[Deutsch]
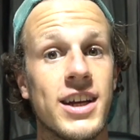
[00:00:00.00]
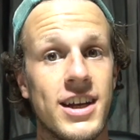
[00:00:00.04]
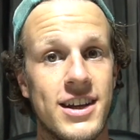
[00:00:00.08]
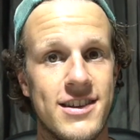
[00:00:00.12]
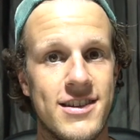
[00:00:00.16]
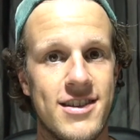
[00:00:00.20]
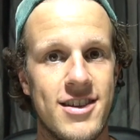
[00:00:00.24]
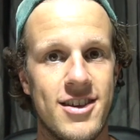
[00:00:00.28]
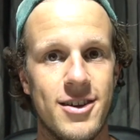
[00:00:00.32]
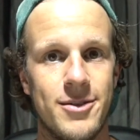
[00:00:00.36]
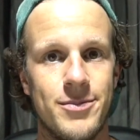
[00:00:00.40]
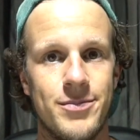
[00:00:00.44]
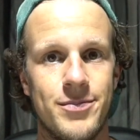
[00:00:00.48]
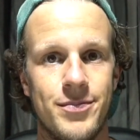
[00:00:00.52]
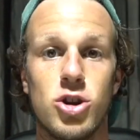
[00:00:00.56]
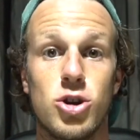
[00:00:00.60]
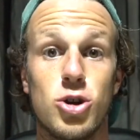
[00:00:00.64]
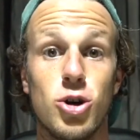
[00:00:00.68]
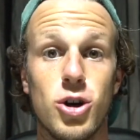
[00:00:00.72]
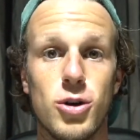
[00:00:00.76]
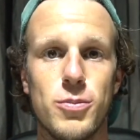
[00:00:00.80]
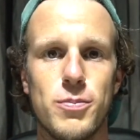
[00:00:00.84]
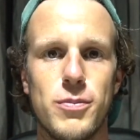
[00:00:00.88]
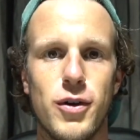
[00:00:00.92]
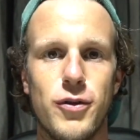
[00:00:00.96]
Grenze.
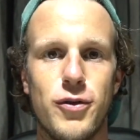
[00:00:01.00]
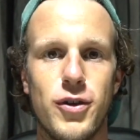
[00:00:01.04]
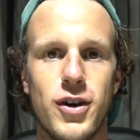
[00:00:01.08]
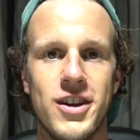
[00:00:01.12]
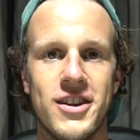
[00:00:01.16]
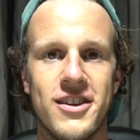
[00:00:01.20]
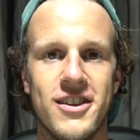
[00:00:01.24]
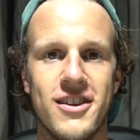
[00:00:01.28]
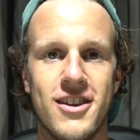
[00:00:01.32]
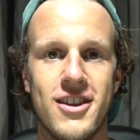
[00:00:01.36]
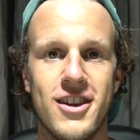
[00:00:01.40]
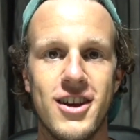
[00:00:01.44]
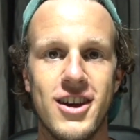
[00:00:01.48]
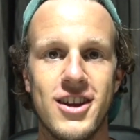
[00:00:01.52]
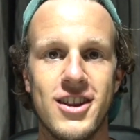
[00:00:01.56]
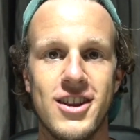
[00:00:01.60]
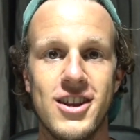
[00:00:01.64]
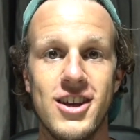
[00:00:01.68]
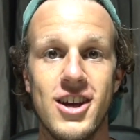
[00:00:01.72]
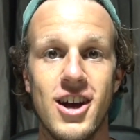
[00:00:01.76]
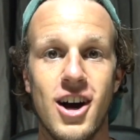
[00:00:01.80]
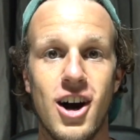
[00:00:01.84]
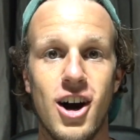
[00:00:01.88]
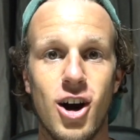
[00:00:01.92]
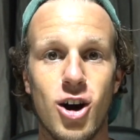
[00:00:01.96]
Dort befinden sich
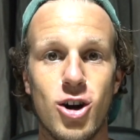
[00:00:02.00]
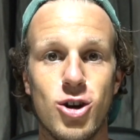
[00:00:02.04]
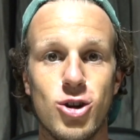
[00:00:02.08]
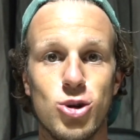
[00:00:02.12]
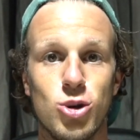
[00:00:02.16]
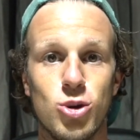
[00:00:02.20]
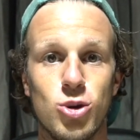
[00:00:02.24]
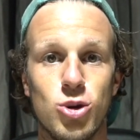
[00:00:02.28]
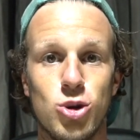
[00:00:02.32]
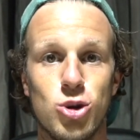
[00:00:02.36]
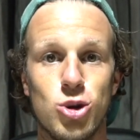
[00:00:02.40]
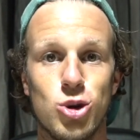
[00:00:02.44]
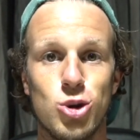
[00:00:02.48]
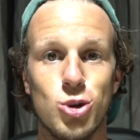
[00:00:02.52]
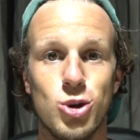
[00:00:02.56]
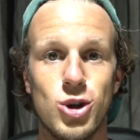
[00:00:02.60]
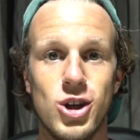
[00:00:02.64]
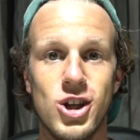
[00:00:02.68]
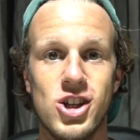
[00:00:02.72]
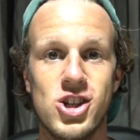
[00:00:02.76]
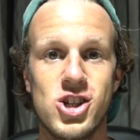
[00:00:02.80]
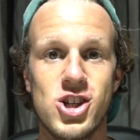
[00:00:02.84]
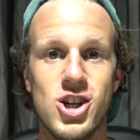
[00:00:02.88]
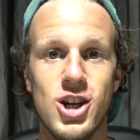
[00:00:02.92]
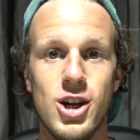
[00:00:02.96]
die Aktun
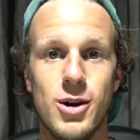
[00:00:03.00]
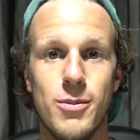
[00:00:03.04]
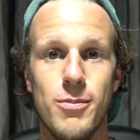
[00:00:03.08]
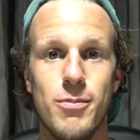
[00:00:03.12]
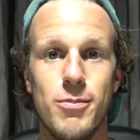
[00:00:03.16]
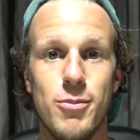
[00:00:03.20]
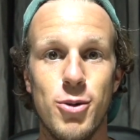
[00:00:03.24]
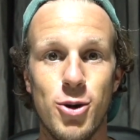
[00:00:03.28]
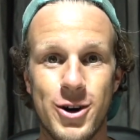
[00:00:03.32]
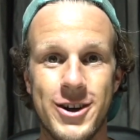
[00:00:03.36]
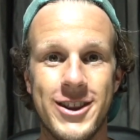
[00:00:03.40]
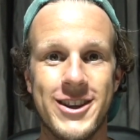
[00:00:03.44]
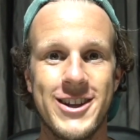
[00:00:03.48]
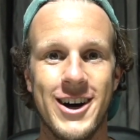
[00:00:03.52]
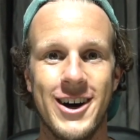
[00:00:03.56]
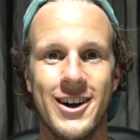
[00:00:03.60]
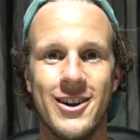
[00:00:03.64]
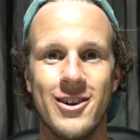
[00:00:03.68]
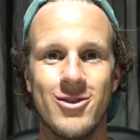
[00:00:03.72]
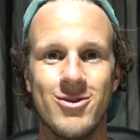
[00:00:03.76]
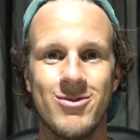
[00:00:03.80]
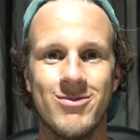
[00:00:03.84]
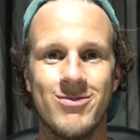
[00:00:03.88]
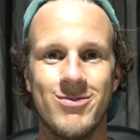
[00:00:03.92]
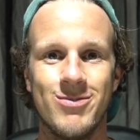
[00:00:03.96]
Tunichil
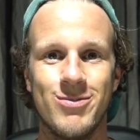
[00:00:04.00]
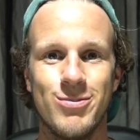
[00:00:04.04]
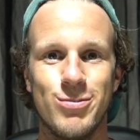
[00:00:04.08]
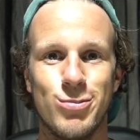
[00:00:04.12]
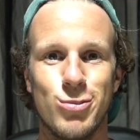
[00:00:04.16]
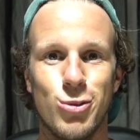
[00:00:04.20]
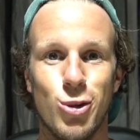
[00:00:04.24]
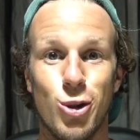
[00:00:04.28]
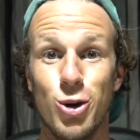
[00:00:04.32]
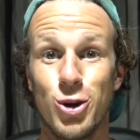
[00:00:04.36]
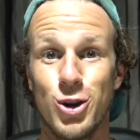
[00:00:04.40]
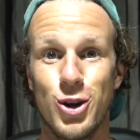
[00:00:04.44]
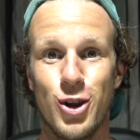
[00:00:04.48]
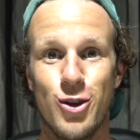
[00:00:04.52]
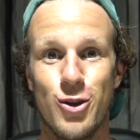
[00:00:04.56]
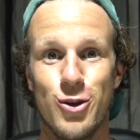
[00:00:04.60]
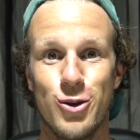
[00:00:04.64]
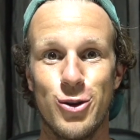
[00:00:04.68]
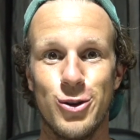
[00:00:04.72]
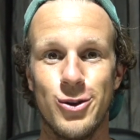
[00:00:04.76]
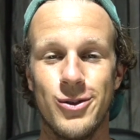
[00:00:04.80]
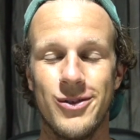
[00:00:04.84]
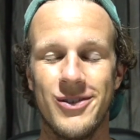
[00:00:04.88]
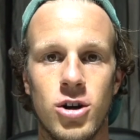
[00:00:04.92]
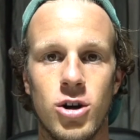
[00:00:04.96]
Muktan oder
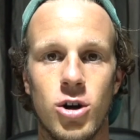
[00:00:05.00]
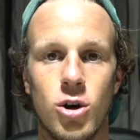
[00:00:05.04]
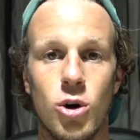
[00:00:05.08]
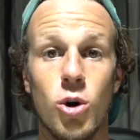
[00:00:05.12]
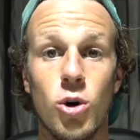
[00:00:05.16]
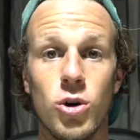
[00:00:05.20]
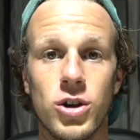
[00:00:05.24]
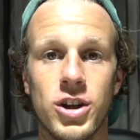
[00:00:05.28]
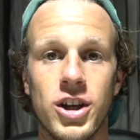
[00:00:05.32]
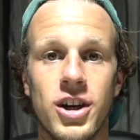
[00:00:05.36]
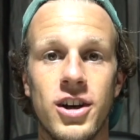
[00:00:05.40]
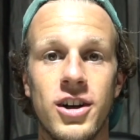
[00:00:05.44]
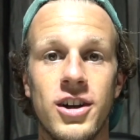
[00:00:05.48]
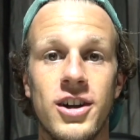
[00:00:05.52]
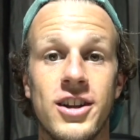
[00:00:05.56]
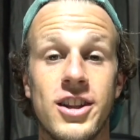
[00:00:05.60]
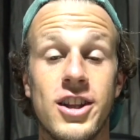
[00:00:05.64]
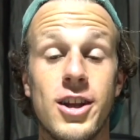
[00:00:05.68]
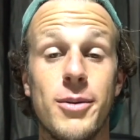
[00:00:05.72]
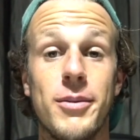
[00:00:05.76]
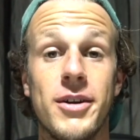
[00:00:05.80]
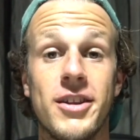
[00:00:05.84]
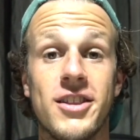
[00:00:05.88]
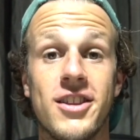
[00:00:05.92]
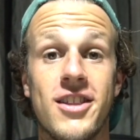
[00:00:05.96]
so. Oder
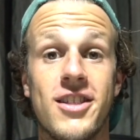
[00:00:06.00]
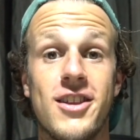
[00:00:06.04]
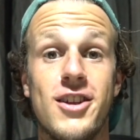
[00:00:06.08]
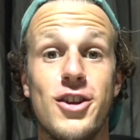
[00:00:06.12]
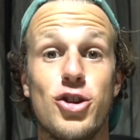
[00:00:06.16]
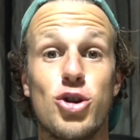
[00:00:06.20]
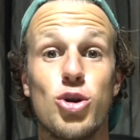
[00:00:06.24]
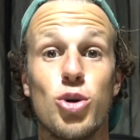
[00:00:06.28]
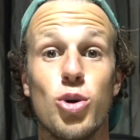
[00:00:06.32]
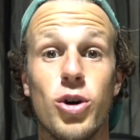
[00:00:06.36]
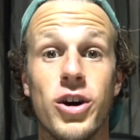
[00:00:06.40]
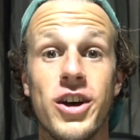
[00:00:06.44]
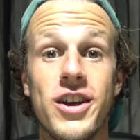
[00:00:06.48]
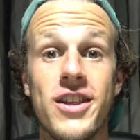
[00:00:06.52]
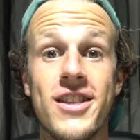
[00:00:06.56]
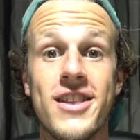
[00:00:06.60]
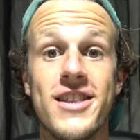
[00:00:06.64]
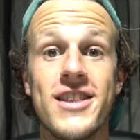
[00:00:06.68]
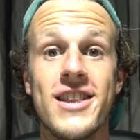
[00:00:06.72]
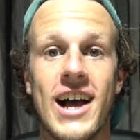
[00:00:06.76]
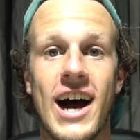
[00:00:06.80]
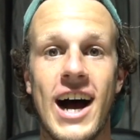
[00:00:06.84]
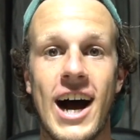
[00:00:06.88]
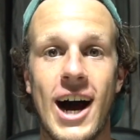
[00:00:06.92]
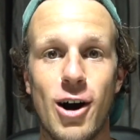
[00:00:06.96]
damit es die
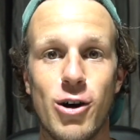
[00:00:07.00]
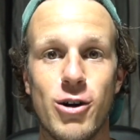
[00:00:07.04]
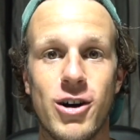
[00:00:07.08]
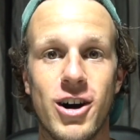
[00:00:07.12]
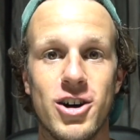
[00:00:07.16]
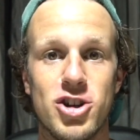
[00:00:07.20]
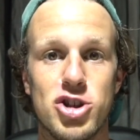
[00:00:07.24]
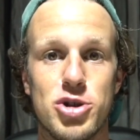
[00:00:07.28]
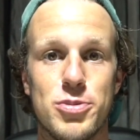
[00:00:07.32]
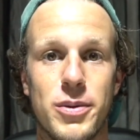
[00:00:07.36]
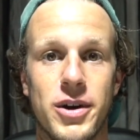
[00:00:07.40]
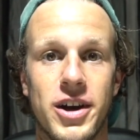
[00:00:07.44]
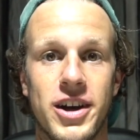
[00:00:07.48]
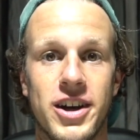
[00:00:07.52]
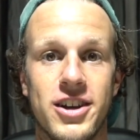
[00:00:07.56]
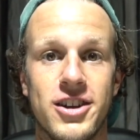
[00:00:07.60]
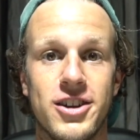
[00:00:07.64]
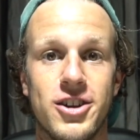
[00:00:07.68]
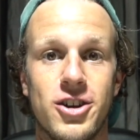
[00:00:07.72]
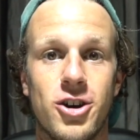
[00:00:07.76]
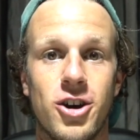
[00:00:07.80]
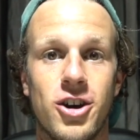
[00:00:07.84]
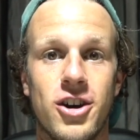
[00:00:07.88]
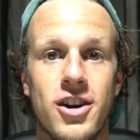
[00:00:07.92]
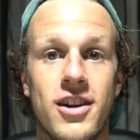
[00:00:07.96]
Touristen auch
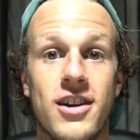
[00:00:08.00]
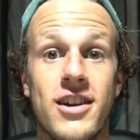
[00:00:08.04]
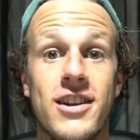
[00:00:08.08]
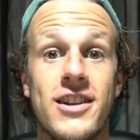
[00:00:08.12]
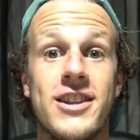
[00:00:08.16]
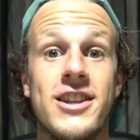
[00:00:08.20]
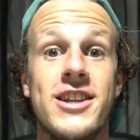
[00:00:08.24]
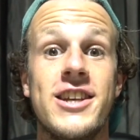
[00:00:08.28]
aussprechen können,